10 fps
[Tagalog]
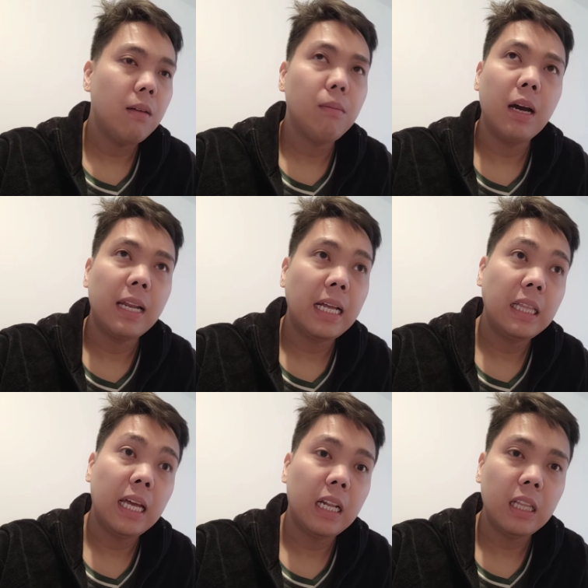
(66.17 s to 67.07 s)
mga
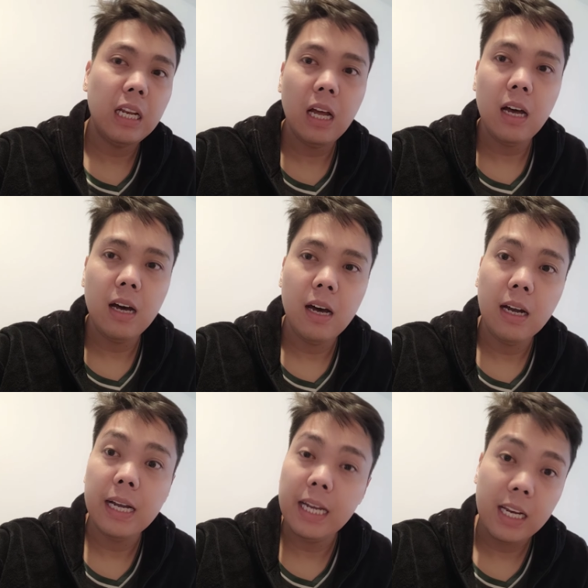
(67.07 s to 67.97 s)
9.30
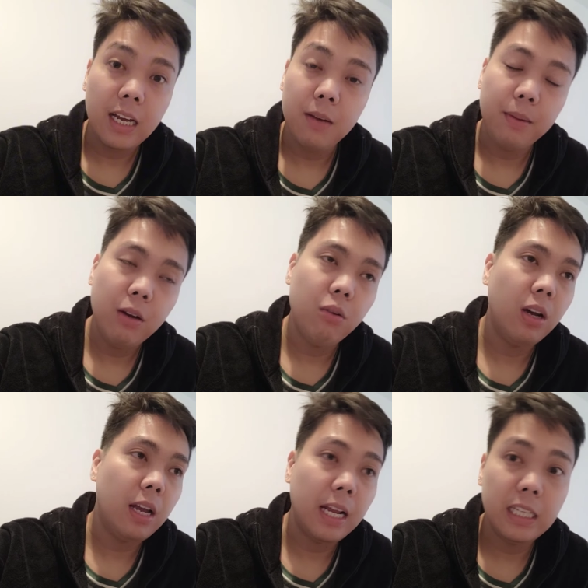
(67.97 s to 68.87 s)
nakagayak na kami o
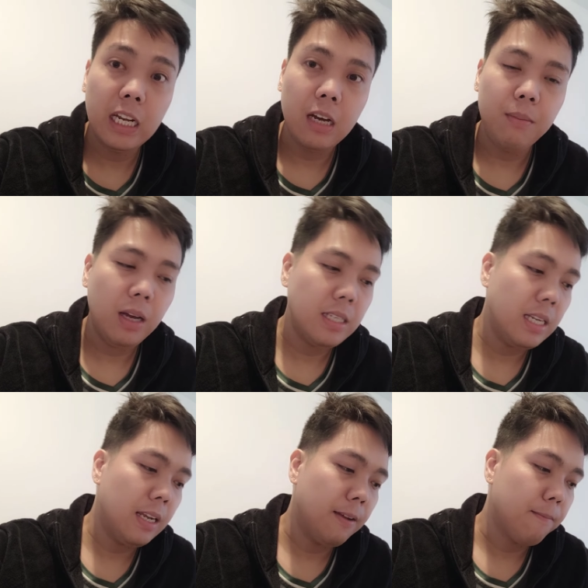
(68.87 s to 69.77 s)
nakaready na kami
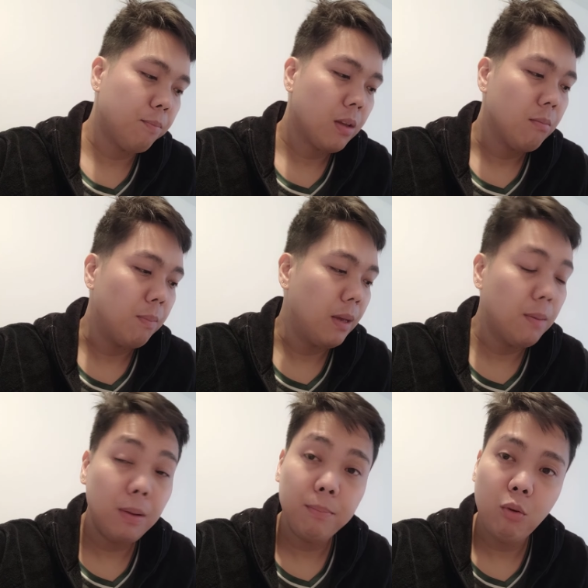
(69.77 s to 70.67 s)
kasi
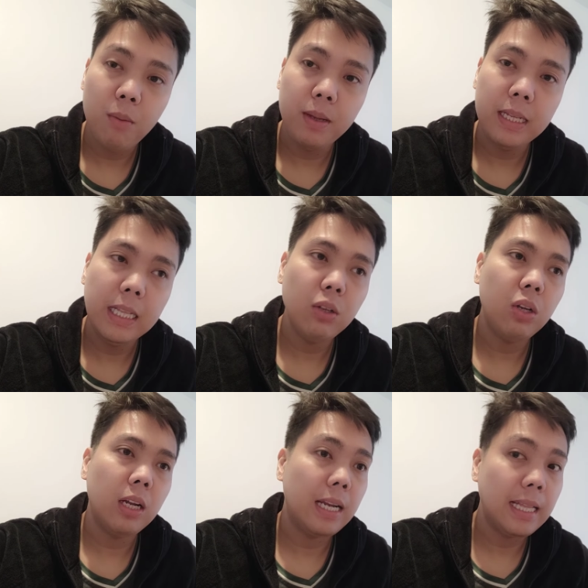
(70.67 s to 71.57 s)
pipikapin po kami dito
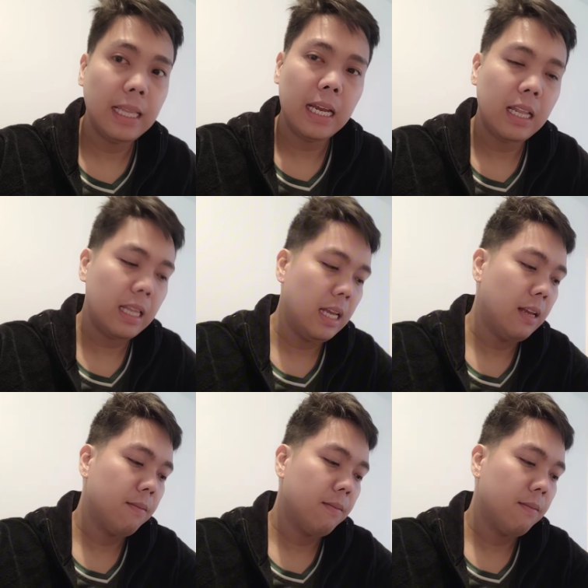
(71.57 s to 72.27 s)
ng 9.30.